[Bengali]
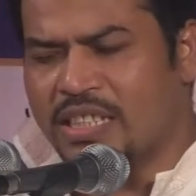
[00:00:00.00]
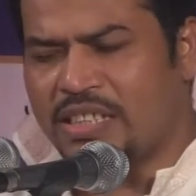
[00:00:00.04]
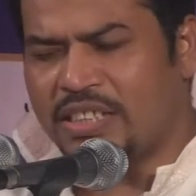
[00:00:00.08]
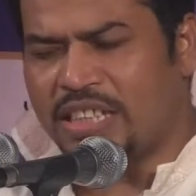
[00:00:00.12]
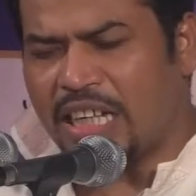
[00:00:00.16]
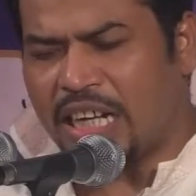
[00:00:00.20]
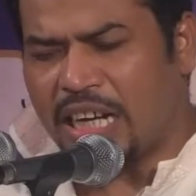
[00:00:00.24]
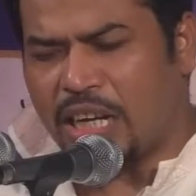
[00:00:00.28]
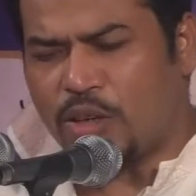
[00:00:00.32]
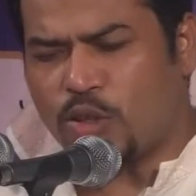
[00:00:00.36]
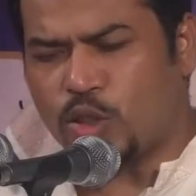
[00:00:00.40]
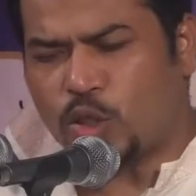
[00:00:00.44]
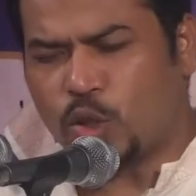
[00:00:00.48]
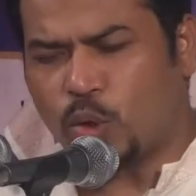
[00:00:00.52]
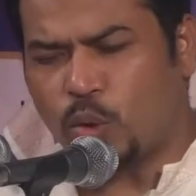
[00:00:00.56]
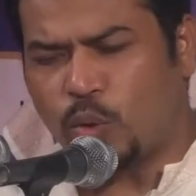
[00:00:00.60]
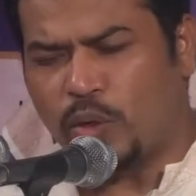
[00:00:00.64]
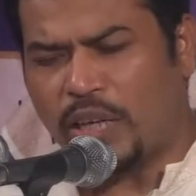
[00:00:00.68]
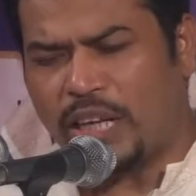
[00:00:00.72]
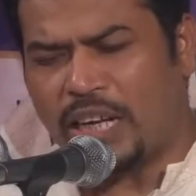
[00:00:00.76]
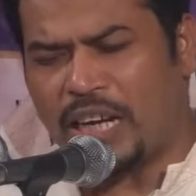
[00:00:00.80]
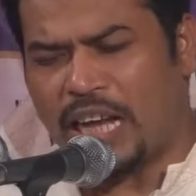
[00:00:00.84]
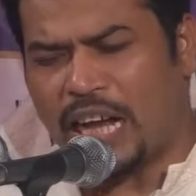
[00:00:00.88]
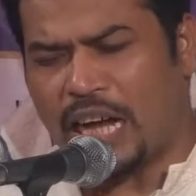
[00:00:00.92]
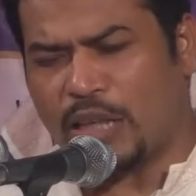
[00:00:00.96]
যারা
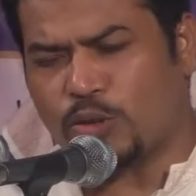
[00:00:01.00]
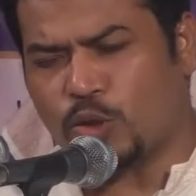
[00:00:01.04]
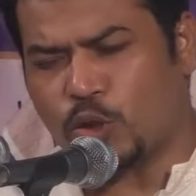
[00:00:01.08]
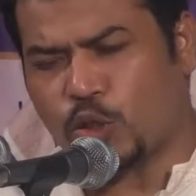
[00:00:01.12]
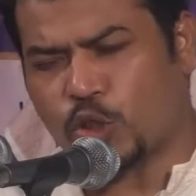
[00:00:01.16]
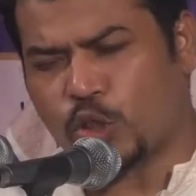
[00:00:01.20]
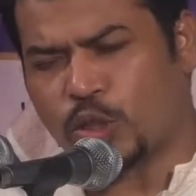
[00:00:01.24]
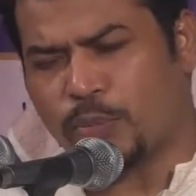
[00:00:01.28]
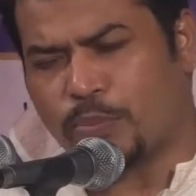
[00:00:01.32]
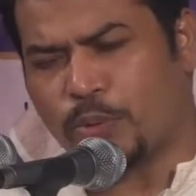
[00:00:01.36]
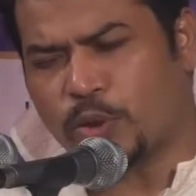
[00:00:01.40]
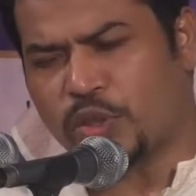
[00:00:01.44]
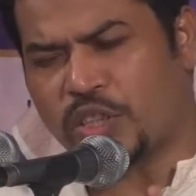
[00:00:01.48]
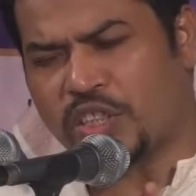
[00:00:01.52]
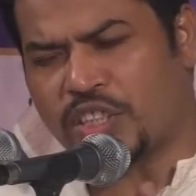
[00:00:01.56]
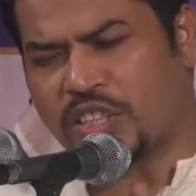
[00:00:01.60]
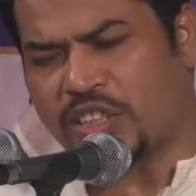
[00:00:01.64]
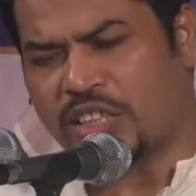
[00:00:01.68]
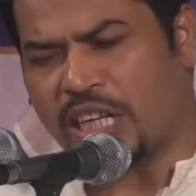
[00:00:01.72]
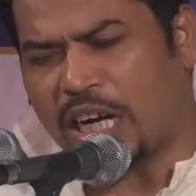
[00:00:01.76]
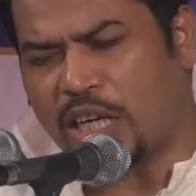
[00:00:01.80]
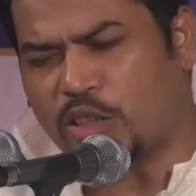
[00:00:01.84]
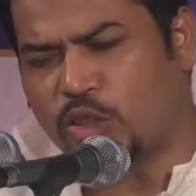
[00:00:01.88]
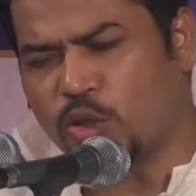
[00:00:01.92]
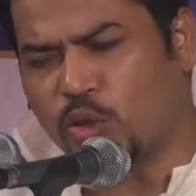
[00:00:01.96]
রসুলের আদর্শ
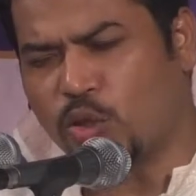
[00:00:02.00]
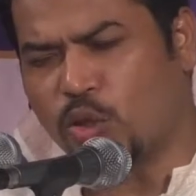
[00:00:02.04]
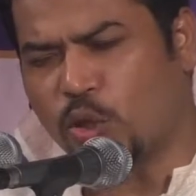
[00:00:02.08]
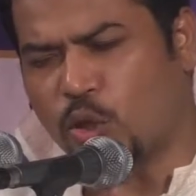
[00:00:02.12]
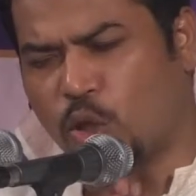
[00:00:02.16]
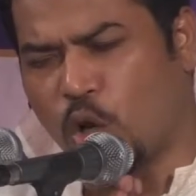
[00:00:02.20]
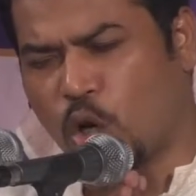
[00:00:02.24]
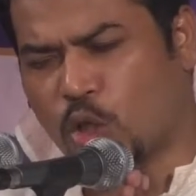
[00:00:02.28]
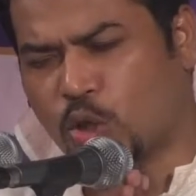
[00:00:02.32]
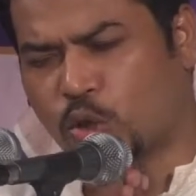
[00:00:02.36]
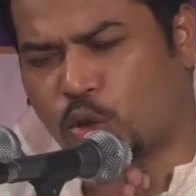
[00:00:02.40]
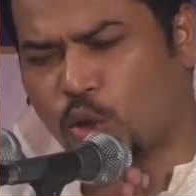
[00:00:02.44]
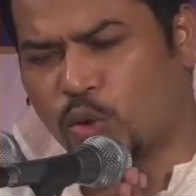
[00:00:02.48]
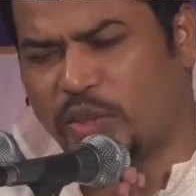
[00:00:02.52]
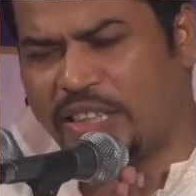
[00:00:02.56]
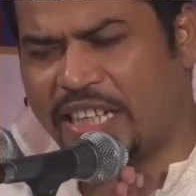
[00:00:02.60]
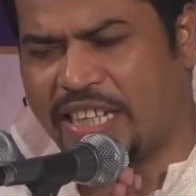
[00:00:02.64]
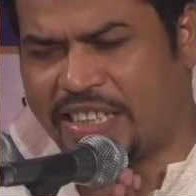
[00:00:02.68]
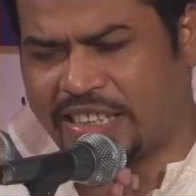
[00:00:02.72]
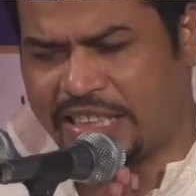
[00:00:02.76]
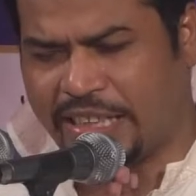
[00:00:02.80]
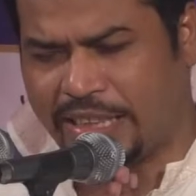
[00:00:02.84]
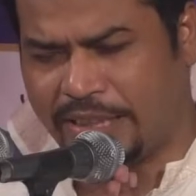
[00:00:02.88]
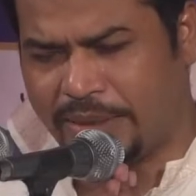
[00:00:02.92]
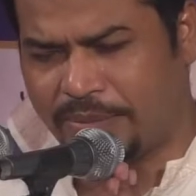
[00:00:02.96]
প্রতিষ্ঠার জন্য রক্ত
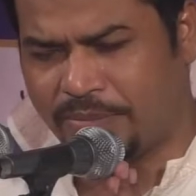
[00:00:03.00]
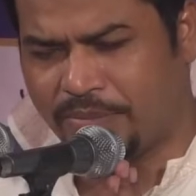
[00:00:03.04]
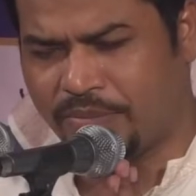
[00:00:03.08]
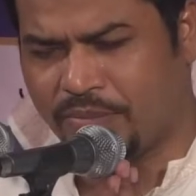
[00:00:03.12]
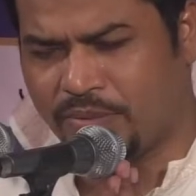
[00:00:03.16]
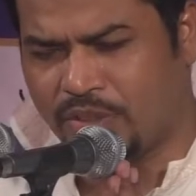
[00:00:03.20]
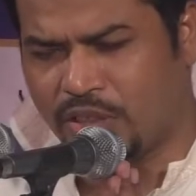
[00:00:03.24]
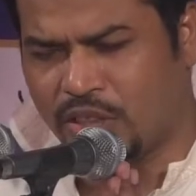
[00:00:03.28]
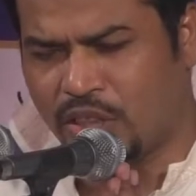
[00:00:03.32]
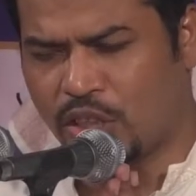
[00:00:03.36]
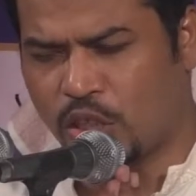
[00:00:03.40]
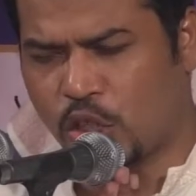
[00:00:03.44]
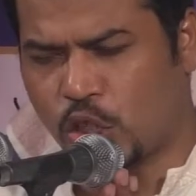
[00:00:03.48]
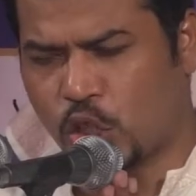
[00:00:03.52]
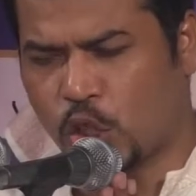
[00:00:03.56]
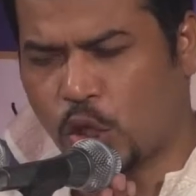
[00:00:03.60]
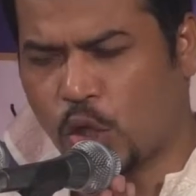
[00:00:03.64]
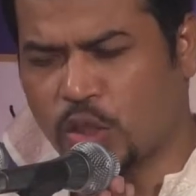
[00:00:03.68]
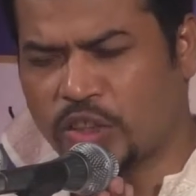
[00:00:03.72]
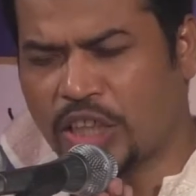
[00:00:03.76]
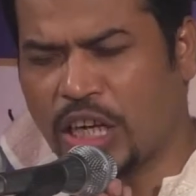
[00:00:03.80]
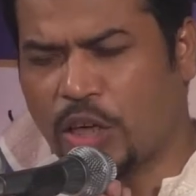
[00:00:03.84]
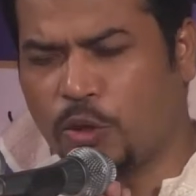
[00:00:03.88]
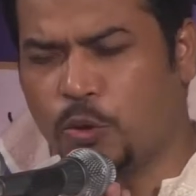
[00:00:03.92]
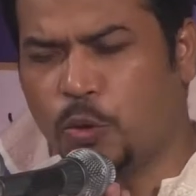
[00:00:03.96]
দিয়েছে
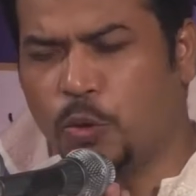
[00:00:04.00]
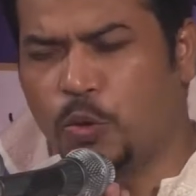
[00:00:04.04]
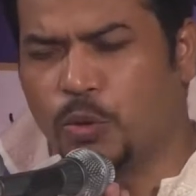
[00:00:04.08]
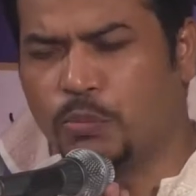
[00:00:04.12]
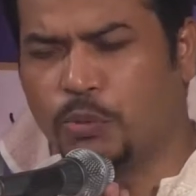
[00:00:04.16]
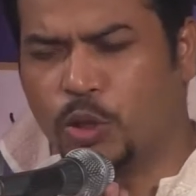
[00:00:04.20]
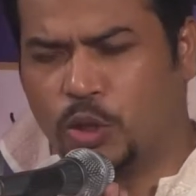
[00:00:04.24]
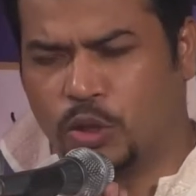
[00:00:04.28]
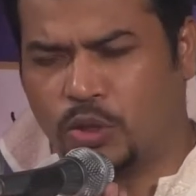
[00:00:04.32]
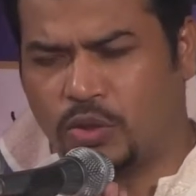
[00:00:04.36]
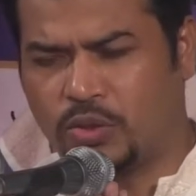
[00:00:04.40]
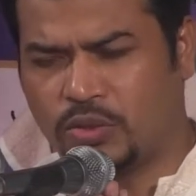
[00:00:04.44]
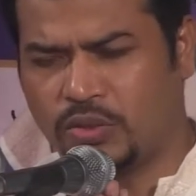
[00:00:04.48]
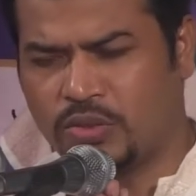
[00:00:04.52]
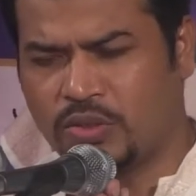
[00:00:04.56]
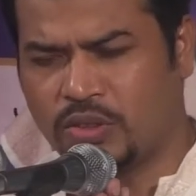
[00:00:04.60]
সজারুর মতো